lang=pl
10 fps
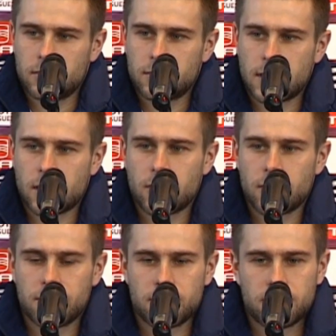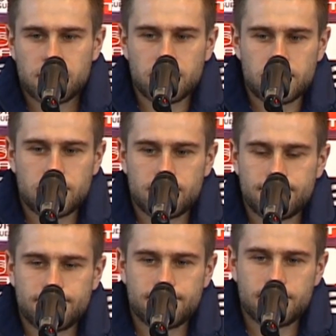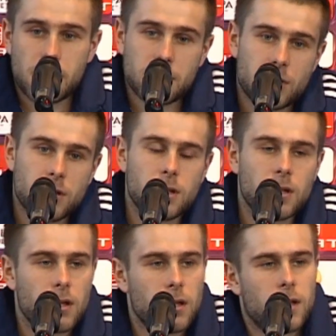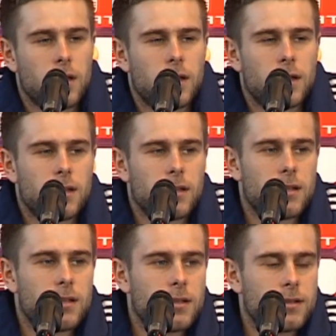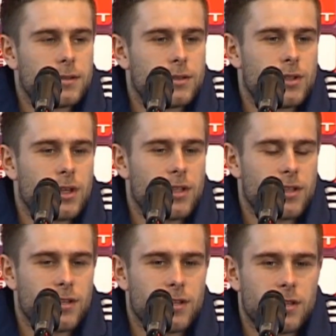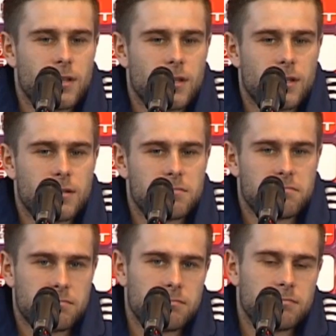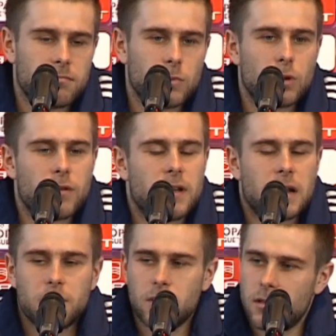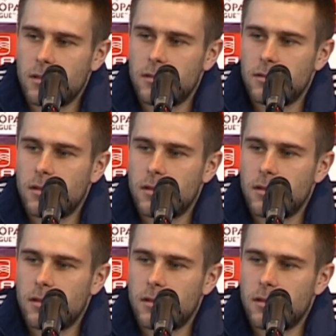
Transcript: także mam nadzieję, że, że, że, że jutro wygramy i,